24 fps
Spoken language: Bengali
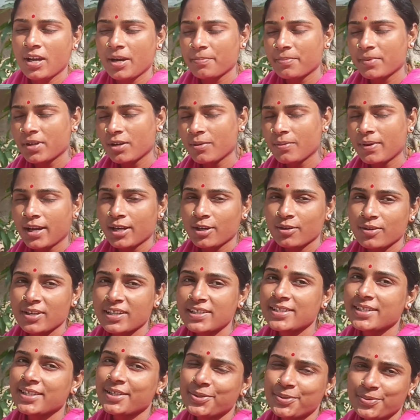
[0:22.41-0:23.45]
আমরাও ভালো
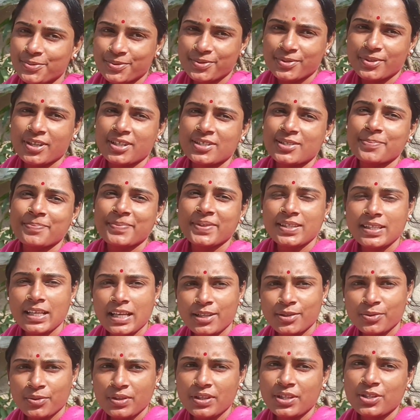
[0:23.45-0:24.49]
আছি সুস্থ আছি
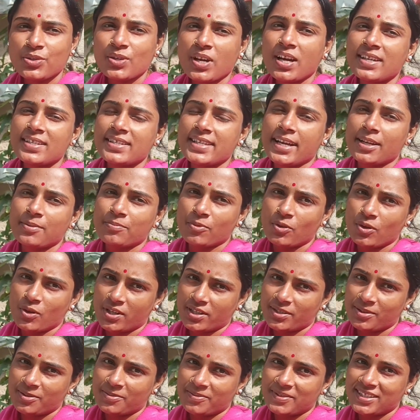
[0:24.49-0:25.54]
মিতালি উইথ শর্টস অ্যান্ড
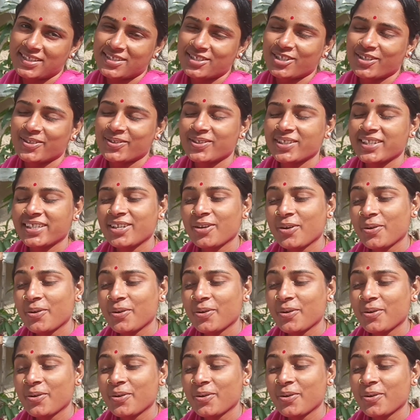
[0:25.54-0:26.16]
ব্লগে তোমাদের সবাই